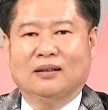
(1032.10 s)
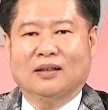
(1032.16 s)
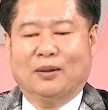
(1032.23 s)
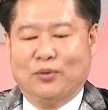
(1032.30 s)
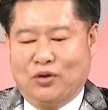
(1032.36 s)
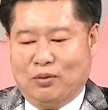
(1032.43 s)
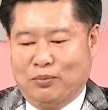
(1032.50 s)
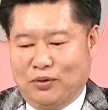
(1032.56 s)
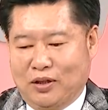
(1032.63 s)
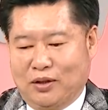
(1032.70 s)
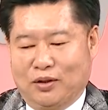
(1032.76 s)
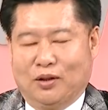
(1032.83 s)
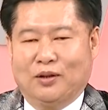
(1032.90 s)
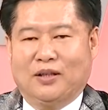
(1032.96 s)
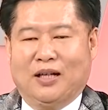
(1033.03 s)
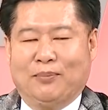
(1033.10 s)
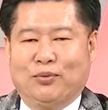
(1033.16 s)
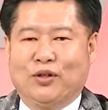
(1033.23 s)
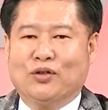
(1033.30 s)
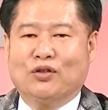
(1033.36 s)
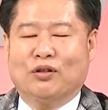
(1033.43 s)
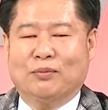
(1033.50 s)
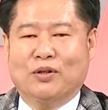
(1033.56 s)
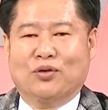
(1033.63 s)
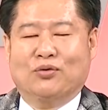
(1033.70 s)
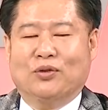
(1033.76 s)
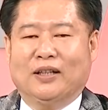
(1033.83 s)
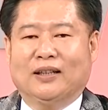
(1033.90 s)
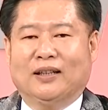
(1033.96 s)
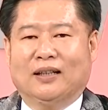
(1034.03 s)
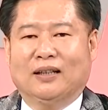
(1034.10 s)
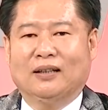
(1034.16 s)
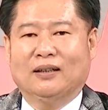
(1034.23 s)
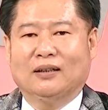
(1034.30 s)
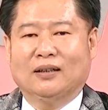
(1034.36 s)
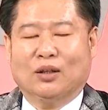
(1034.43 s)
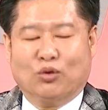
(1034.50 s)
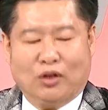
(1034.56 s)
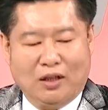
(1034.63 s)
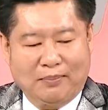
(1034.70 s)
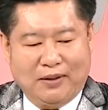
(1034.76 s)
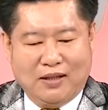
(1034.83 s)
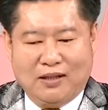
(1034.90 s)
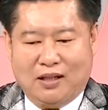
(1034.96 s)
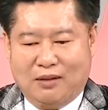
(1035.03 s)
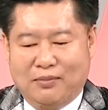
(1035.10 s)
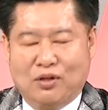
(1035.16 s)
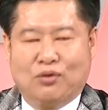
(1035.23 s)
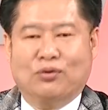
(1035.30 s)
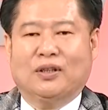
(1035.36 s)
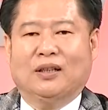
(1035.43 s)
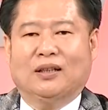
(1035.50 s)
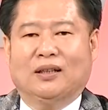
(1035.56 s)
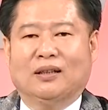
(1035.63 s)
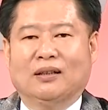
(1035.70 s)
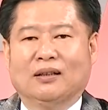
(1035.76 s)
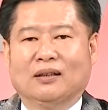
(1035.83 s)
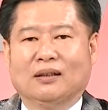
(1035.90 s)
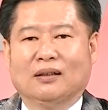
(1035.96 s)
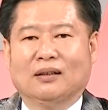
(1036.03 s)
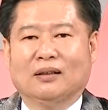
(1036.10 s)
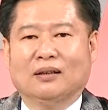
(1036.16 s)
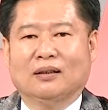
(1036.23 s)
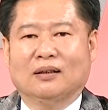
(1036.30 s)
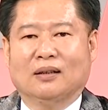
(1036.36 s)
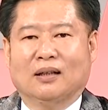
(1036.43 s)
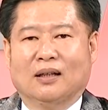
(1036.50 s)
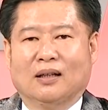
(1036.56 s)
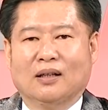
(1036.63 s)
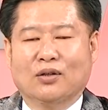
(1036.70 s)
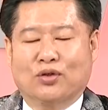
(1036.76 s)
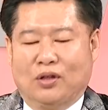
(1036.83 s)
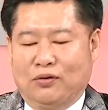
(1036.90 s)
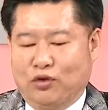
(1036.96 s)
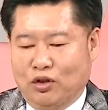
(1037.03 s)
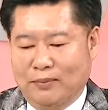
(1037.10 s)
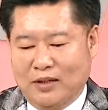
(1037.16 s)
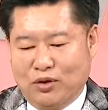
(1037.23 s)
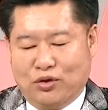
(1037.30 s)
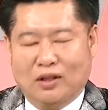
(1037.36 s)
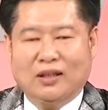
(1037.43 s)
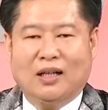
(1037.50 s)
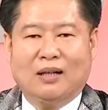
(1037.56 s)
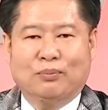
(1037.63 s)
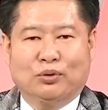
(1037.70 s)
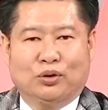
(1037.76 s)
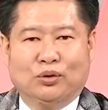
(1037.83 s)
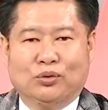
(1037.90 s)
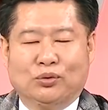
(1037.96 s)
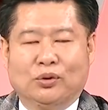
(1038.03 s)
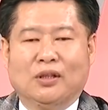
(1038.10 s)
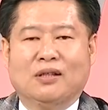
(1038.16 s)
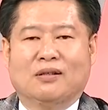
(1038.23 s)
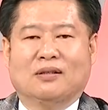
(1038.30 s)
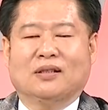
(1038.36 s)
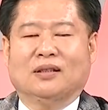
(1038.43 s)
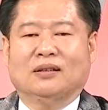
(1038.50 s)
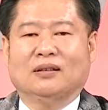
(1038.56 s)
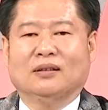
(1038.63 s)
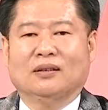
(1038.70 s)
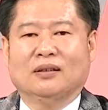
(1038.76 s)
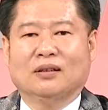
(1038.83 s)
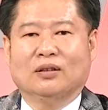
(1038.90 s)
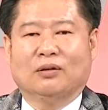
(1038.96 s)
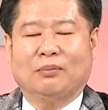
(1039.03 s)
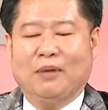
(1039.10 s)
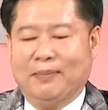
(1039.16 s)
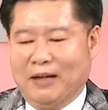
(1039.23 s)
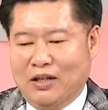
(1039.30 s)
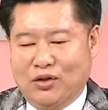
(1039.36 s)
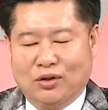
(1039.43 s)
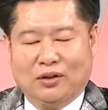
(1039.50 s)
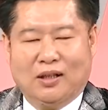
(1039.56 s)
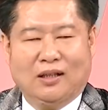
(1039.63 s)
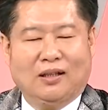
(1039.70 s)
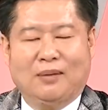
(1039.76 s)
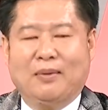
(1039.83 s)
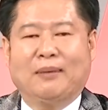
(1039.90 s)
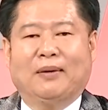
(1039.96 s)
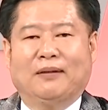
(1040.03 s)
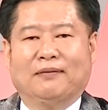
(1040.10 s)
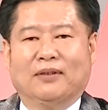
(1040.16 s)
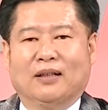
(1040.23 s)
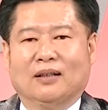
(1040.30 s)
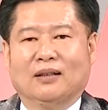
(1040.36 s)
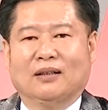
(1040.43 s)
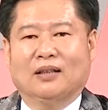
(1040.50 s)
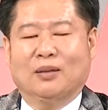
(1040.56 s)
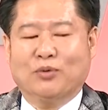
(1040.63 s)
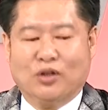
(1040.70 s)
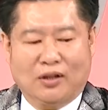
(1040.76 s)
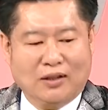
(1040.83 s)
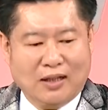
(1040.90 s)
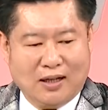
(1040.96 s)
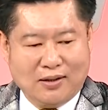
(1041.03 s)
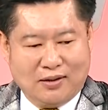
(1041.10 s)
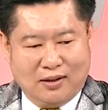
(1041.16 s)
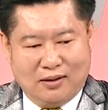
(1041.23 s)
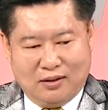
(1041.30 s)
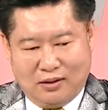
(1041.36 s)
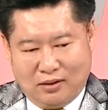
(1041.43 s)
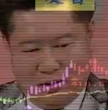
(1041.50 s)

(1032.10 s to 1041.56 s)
那我们总不能说他不会做，我们要输给他。他观念偏差，我们要输给他啊。所以佛门虽大，不渡无缘之人，我没办法救他，也没办法。那我们就赢他的钱，